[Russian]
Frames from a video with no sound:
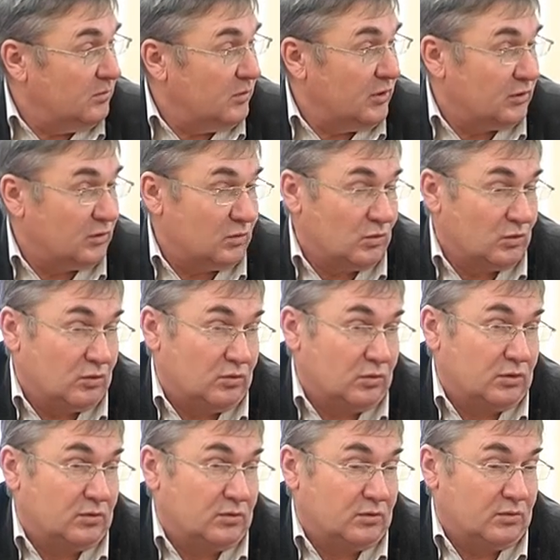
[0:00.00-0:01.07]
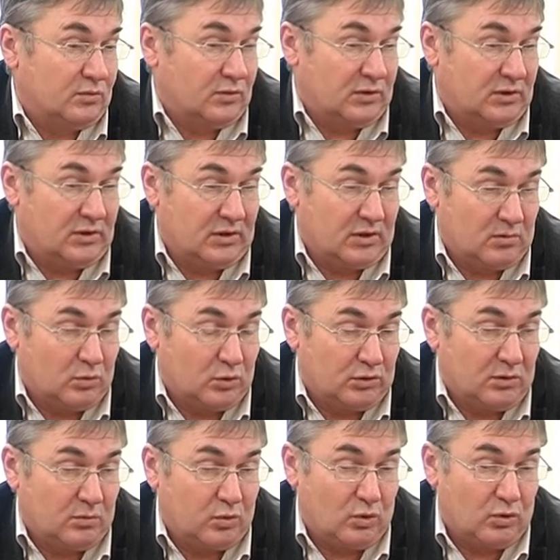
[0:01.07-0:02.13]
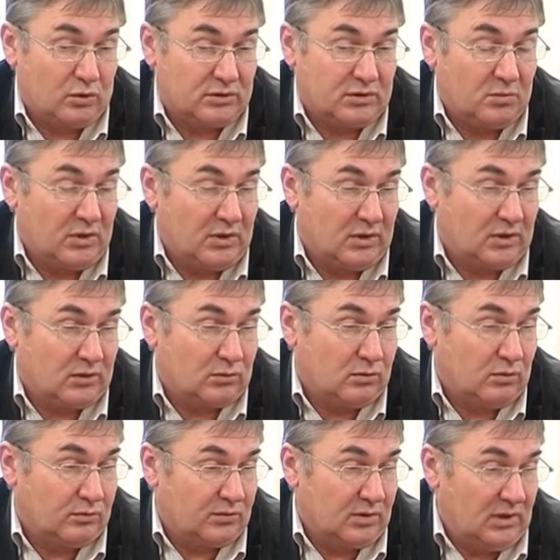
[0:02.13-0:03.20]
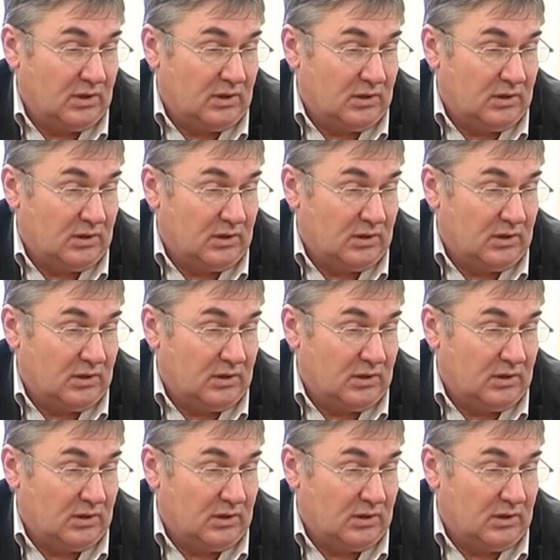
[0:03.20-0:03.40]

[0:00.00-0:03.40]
Поэтому вот, вот те работы по замене котлов –